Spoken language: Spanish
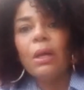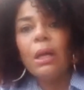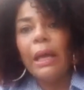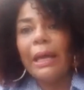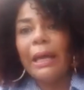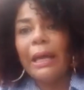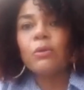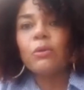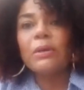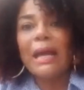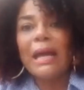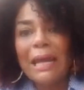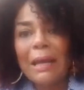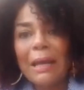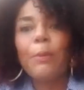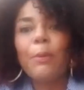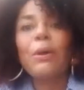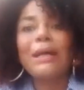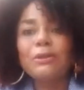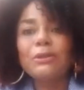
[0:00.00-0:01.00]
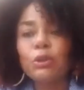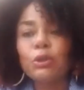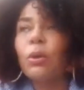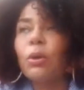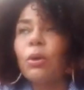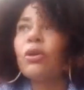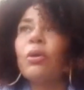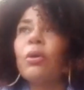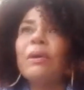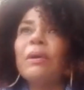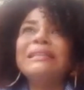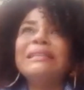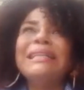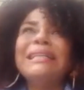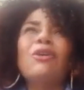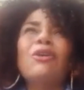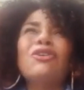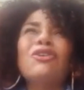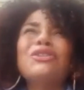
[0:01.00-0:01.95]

en una época estuvo Robertico.